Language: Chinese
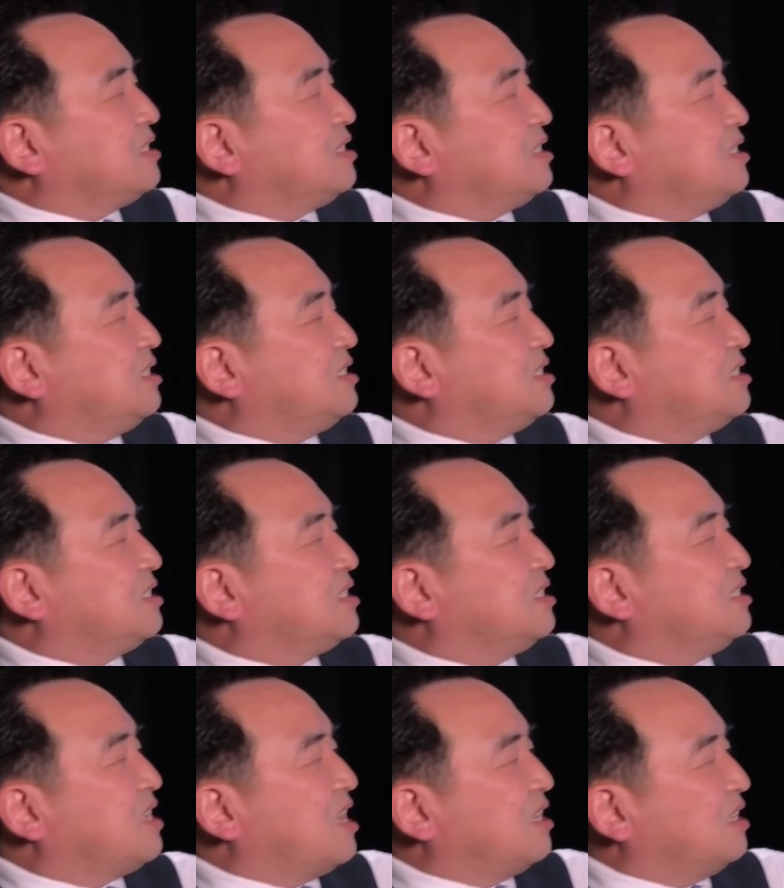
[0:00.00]
七十
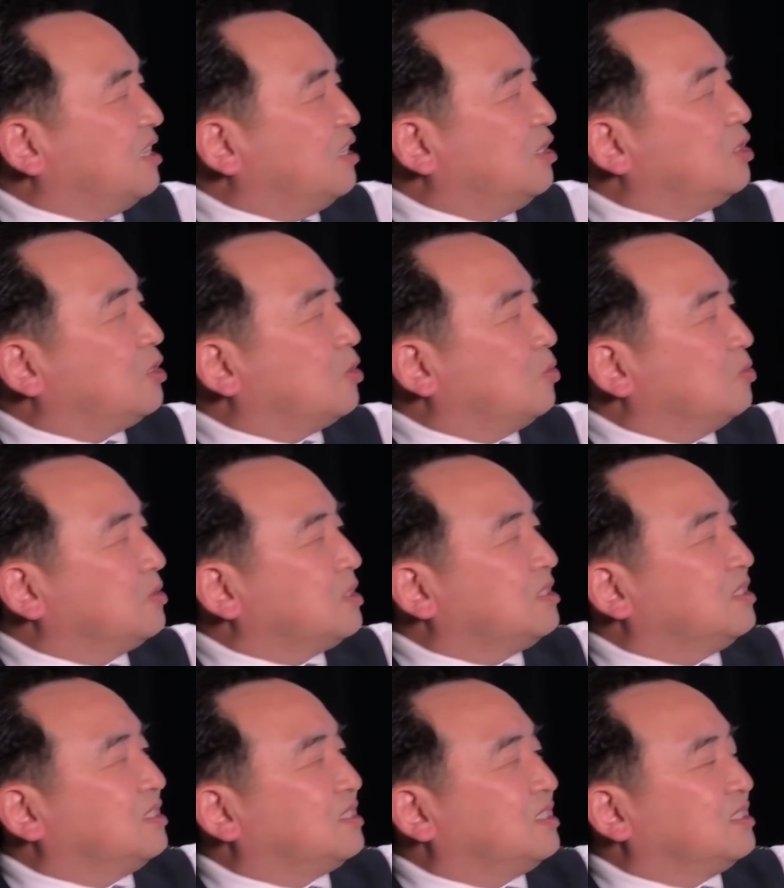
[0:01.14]
四张儿童
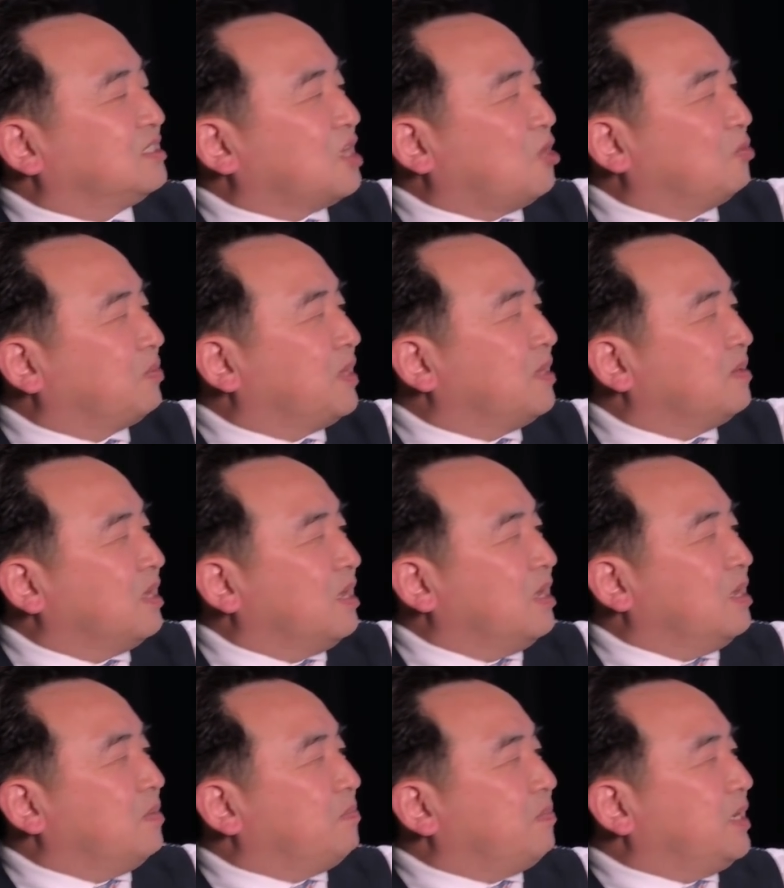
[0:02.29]
色情照片，
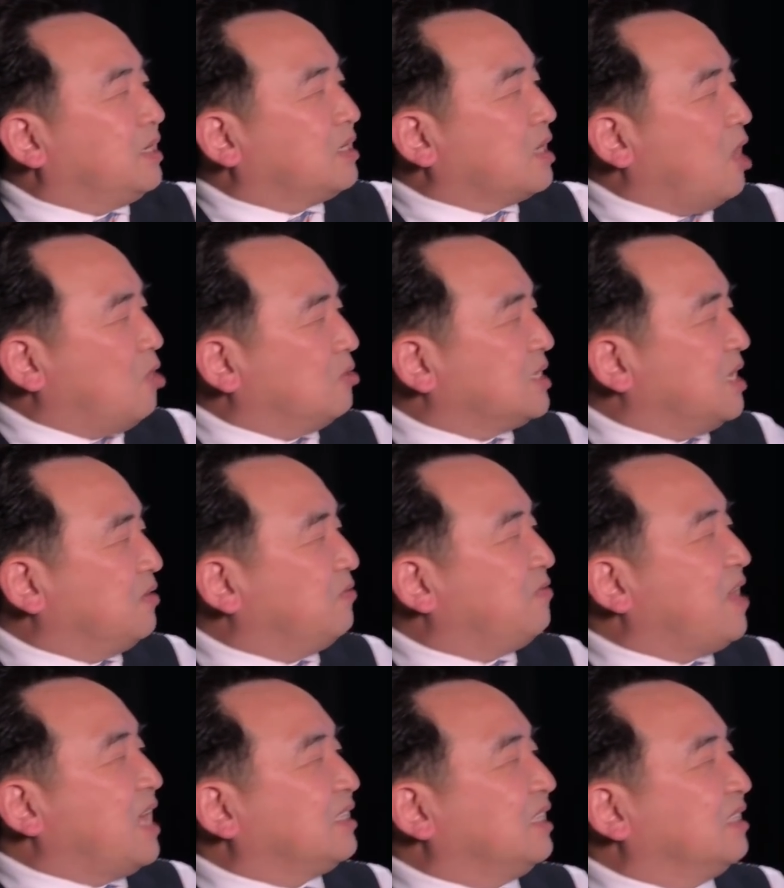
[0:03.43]
被告上
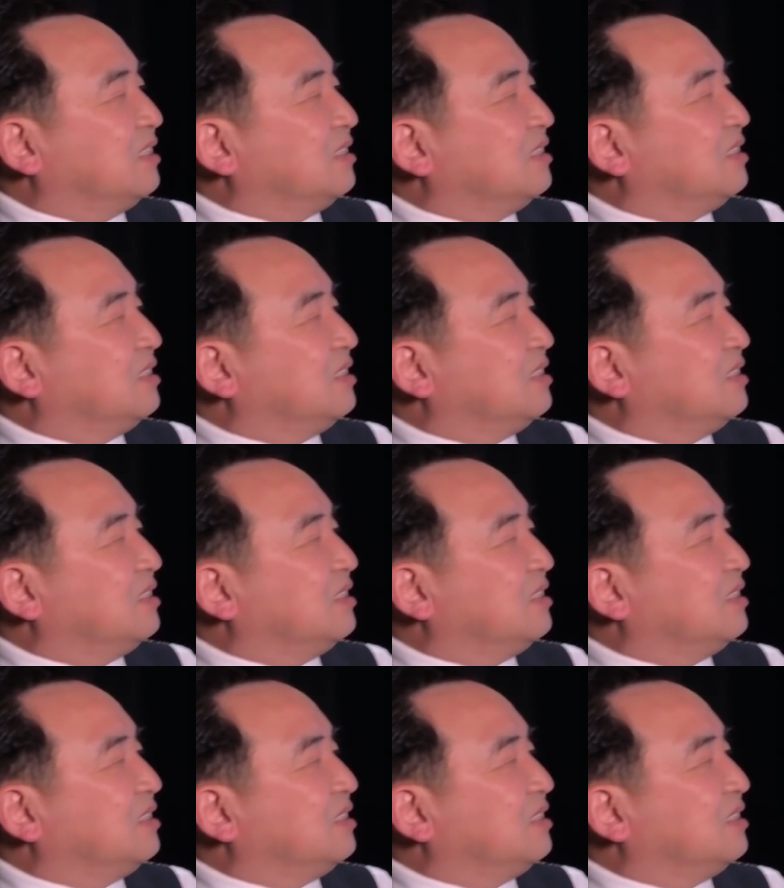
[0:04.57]
法庭，